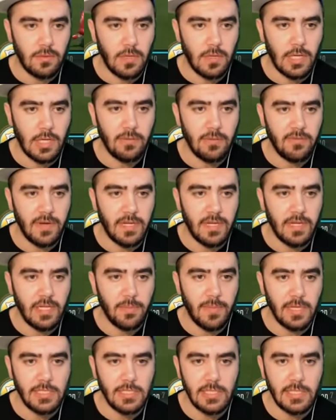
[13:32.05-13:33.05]
Adamın verdiği
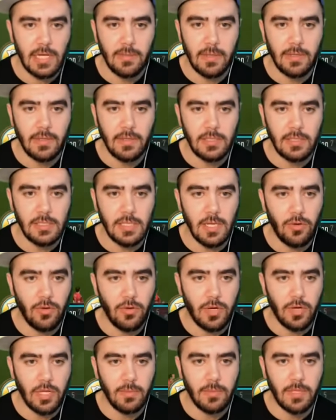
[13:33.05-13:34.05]
paslara bak nasıl
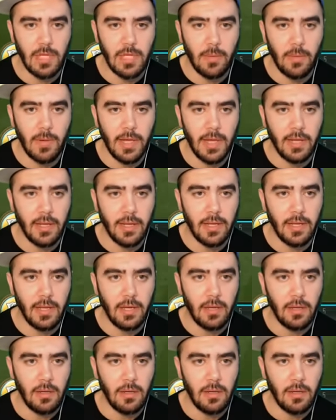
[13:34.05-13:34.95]
geliyor adamın tam ayağına ya.